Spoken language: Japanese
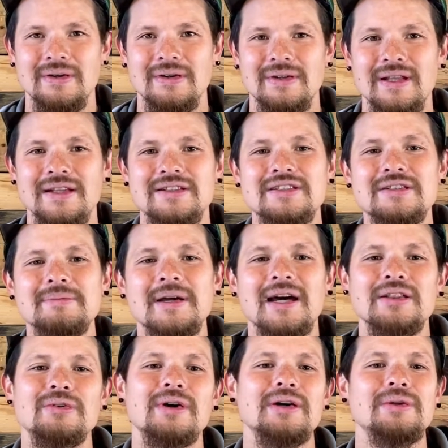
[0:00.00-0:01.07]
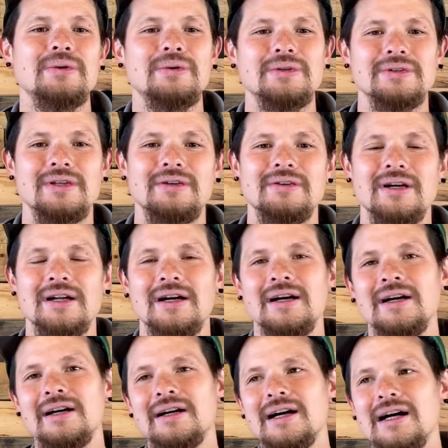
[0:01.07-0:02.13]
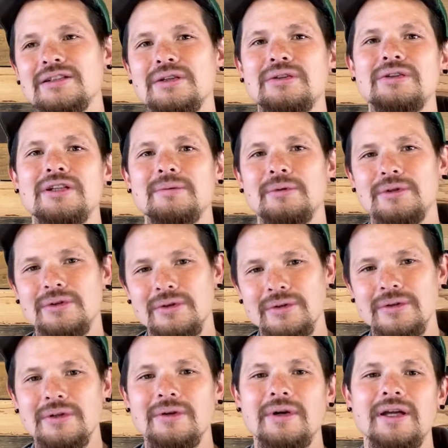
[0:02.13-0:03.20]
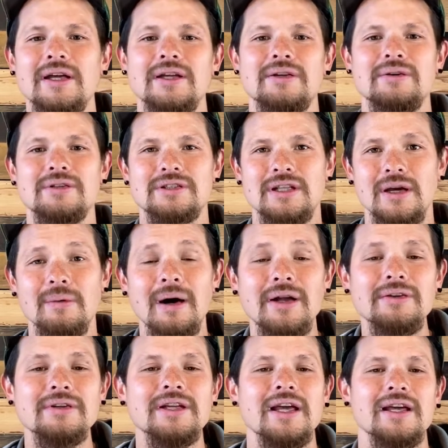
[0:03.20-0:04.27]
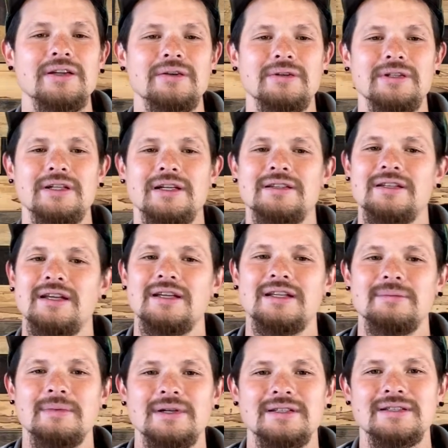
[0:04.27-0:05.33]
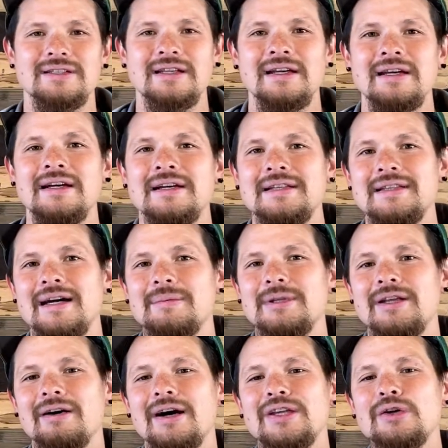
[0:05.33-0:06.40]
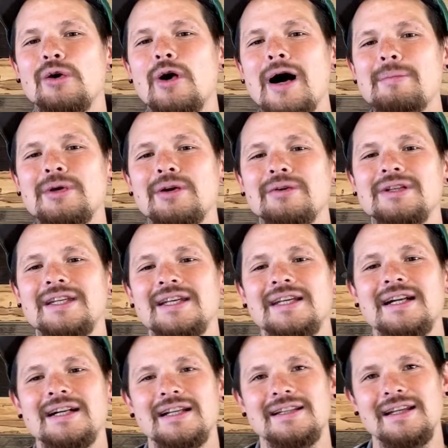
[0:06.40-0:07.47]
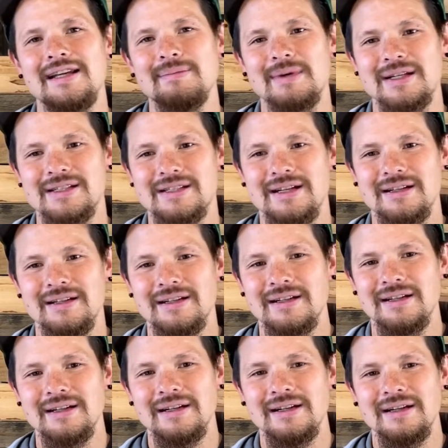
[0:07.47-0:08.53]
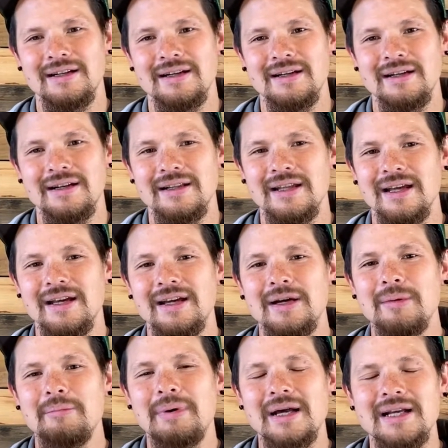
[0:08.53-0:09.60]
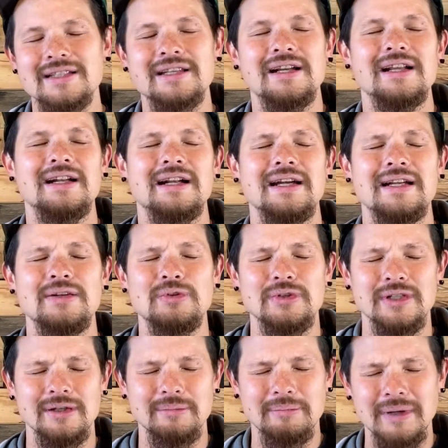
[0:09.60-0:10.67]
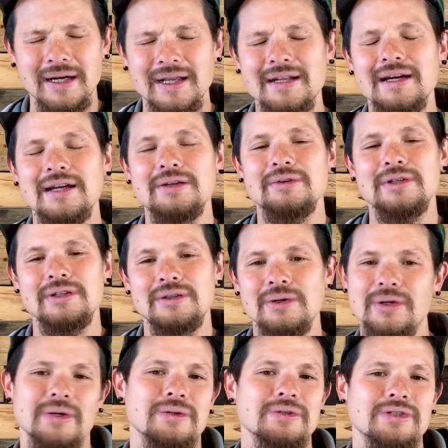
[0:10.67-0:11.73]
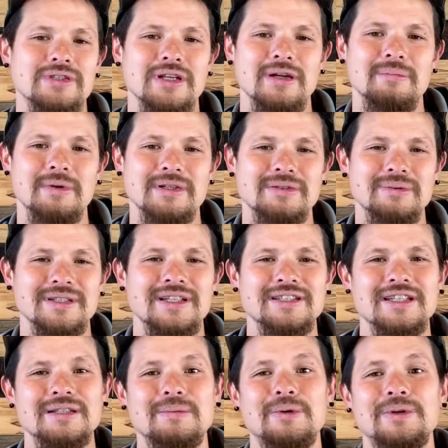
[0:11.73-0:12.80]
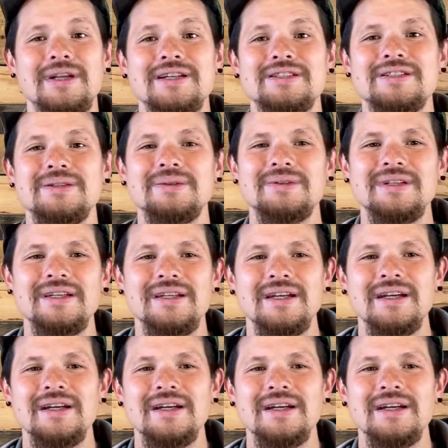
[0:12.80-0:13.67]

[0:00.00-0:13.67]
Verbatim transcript: ね、爪痕が残ってるから家族にもどんどん影響して悪い影響になっていきます。ダビデは弱みを握られていました。ね、バラされないようにバレないように努力しています。私たちも同じように、